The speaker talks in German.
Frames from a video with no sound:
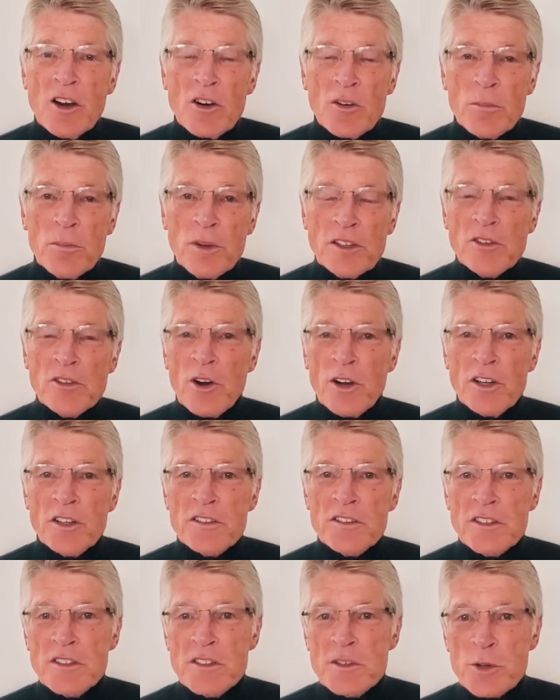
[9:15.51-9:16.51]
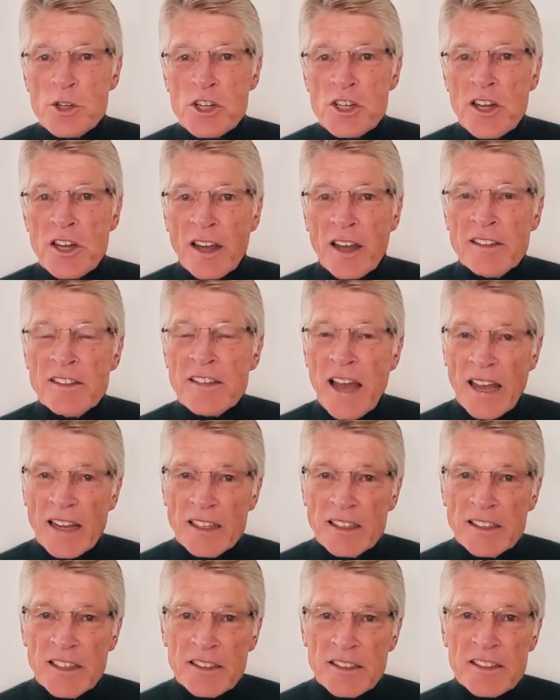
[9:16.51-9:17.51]
Und Bitcoin ist inzwischen ein
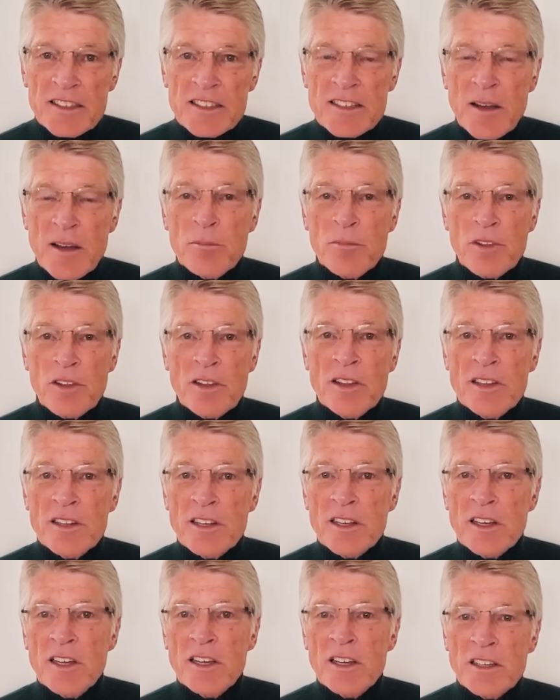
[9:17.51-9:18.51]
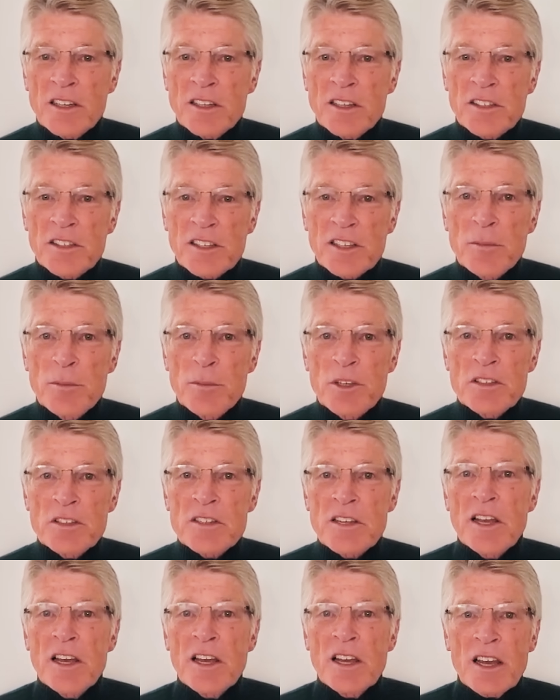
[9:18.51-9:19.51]
Teil des gesamten
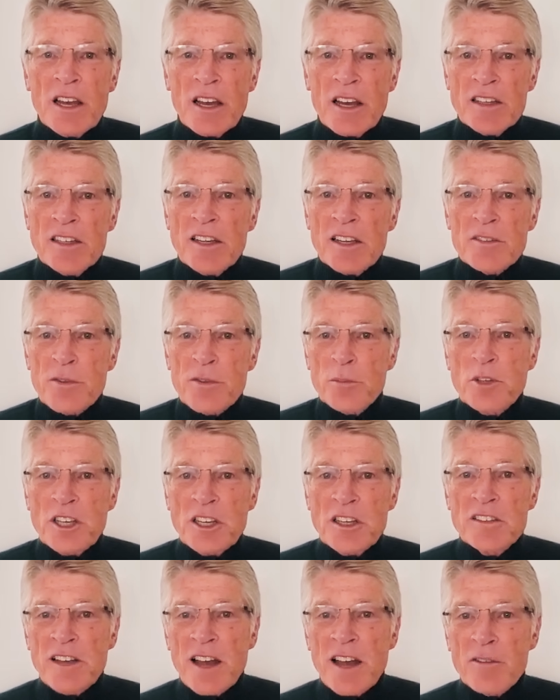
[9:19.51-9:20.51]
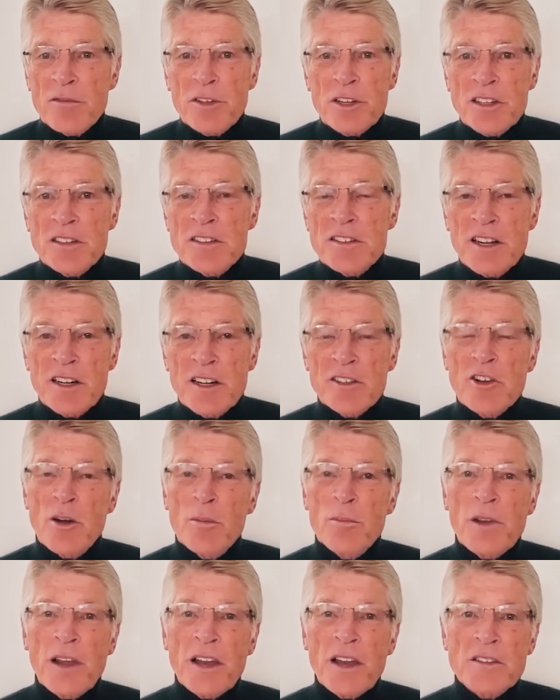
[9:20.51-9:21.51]
Getriebes, äh, das vom digital-finanziellen
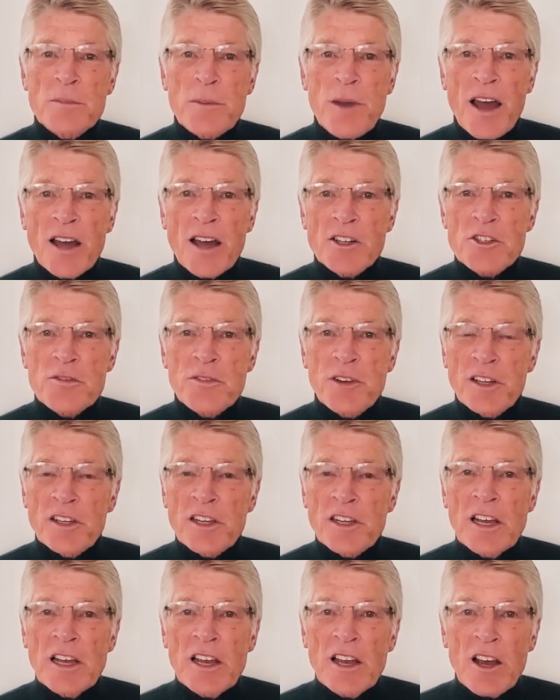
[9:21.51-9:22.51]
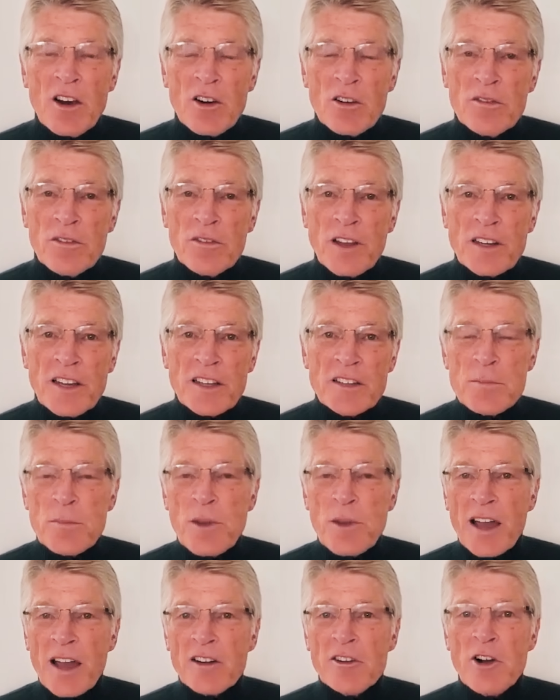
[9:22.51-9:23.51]
Komplex beherrscht wird. Und wenn jetzt
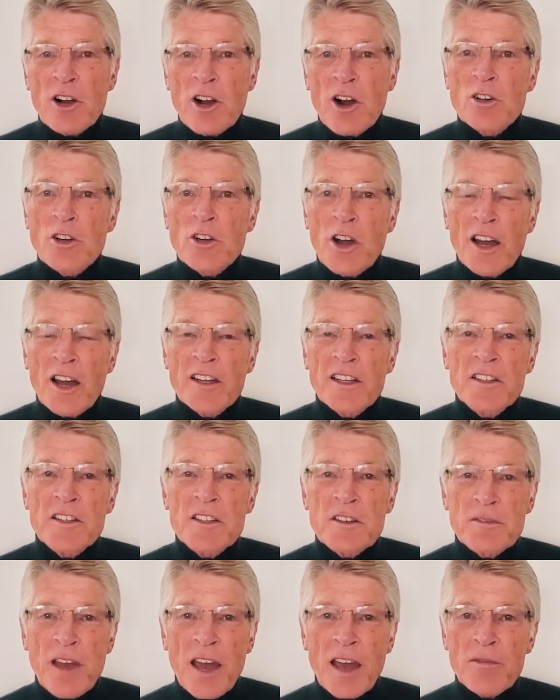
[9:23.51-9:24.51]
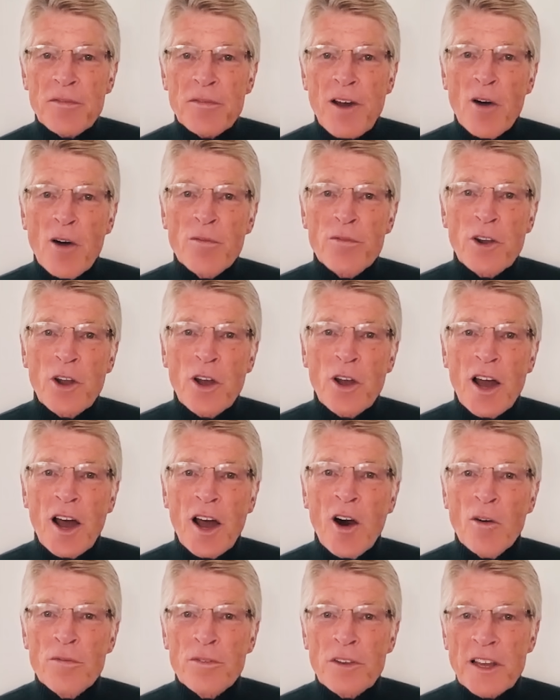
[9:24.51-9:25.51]
BlackRock auch noch ein ETF aufle
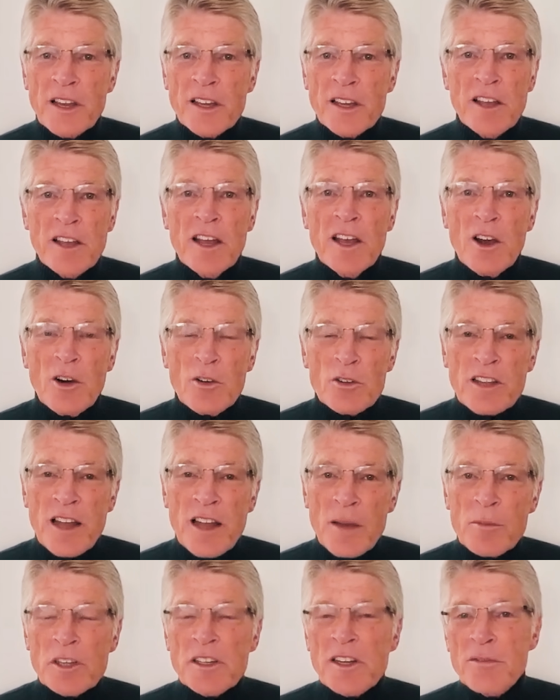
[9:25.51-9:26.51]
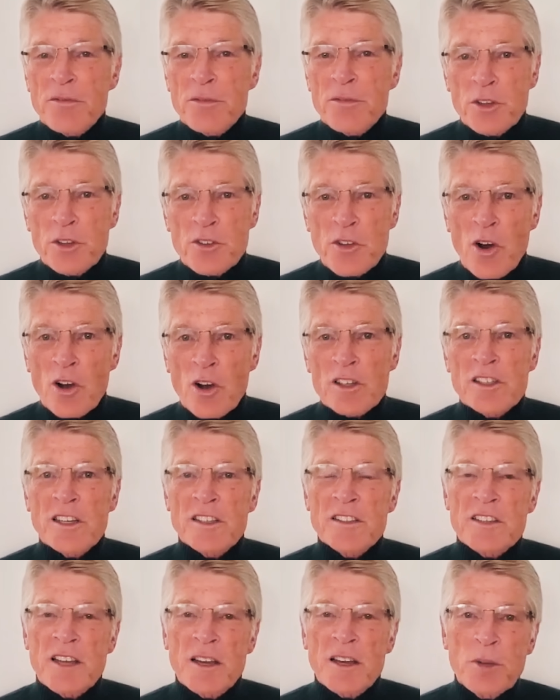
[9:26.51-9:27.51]
auflegt und damit dafür sorgt,
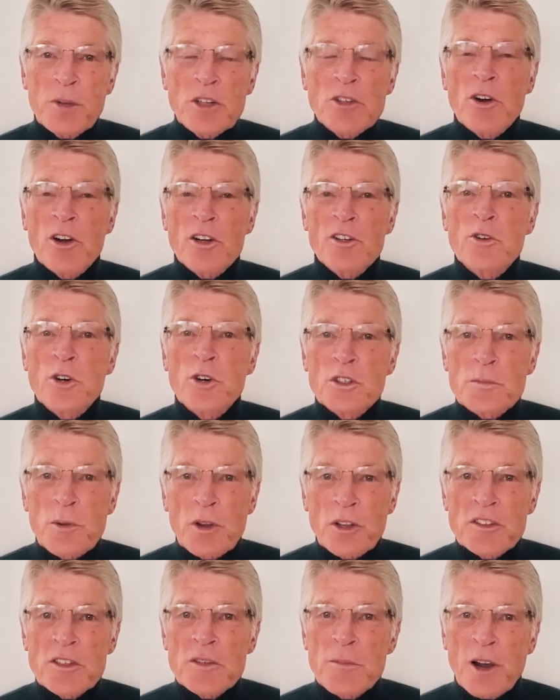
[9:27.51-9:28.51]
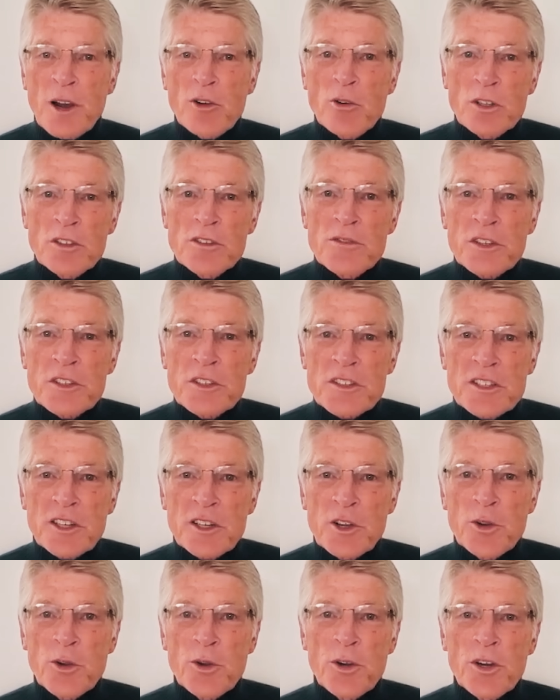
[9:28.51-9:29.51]
dass der Bitcoin-Kurs plötzlich mal kurzfristig
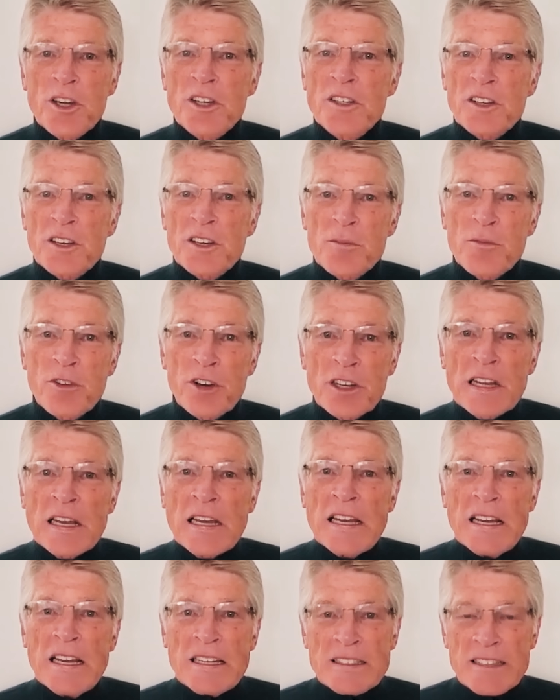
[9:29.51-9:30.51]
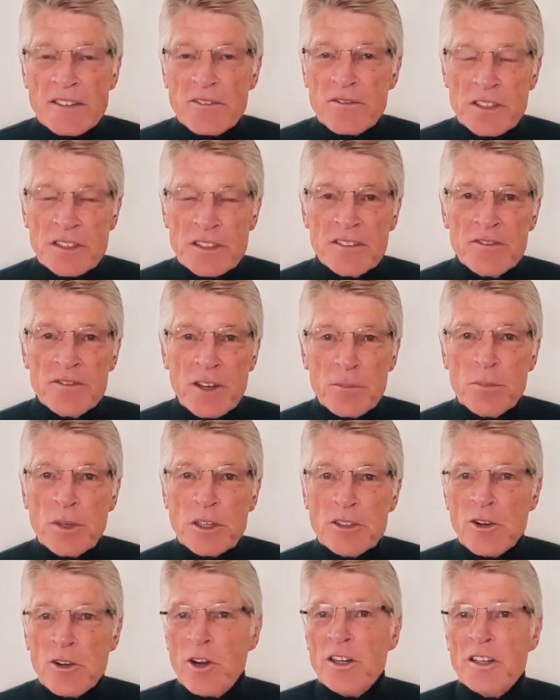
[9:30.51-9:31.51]
in die Höhe getrieben wird, dann wissen wir,
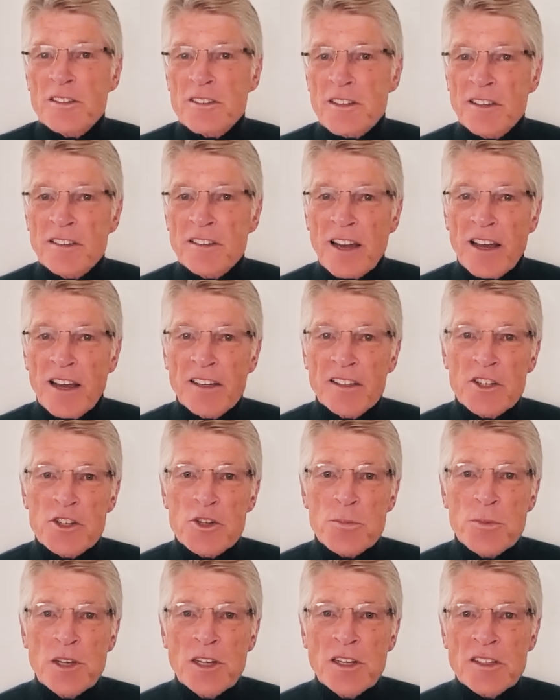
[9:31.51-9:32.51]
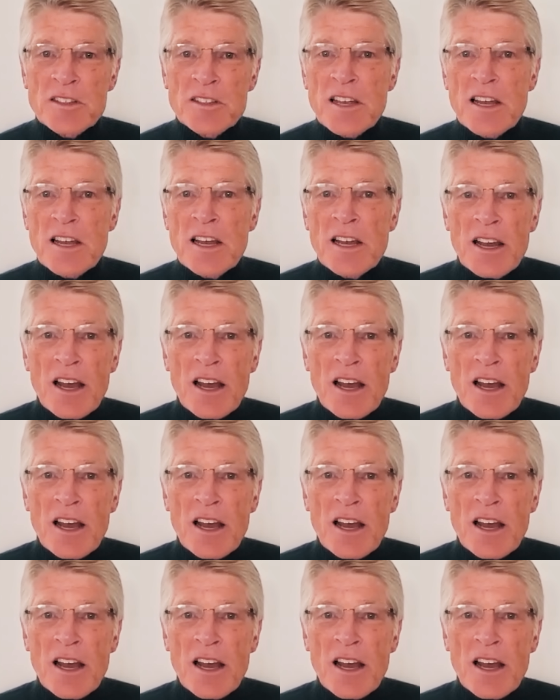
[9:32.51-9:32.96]
Bitcoin ist ein Teil des Spiels.